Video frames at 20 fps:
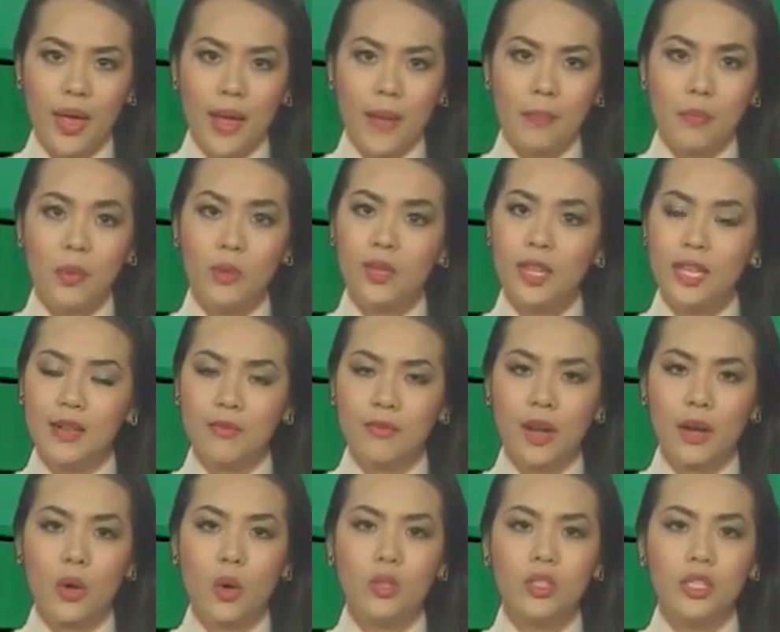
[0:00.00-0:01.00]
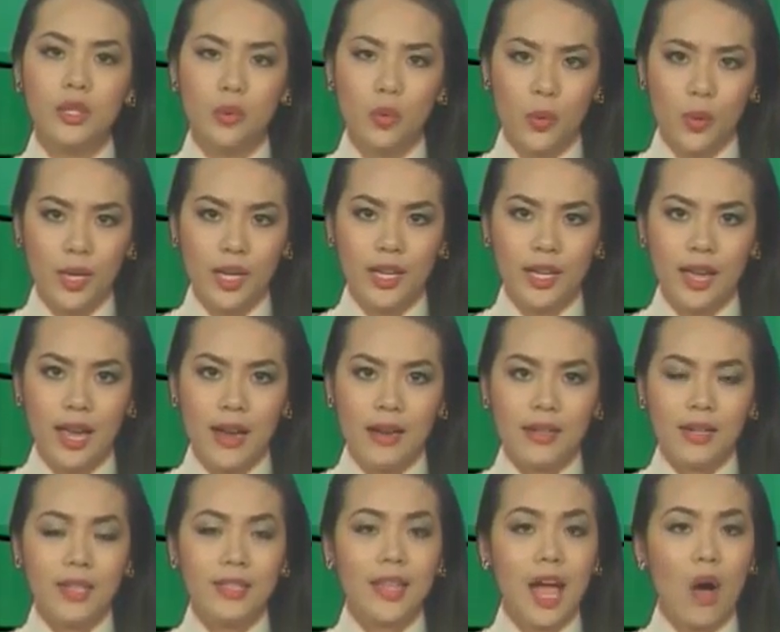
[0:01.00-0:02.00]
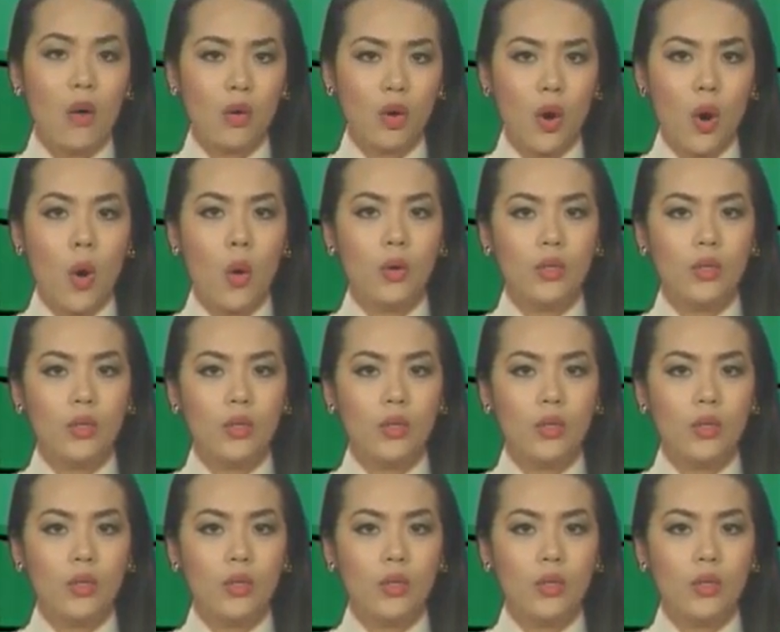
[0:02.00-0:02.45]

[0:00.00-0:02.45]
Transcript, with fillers: biểu tình phản đối chính quyền đã tạo cơ hội